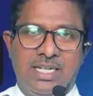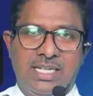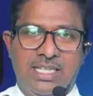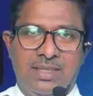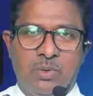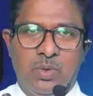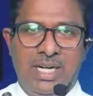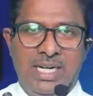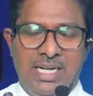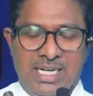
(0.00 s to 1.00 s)
மாட்டினது
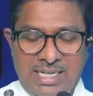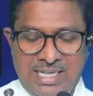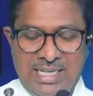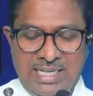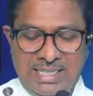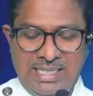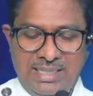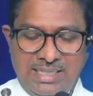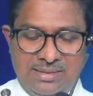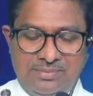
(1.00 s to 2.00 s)
போல அழகாக
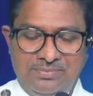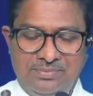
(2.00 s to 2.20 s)
இருந்தது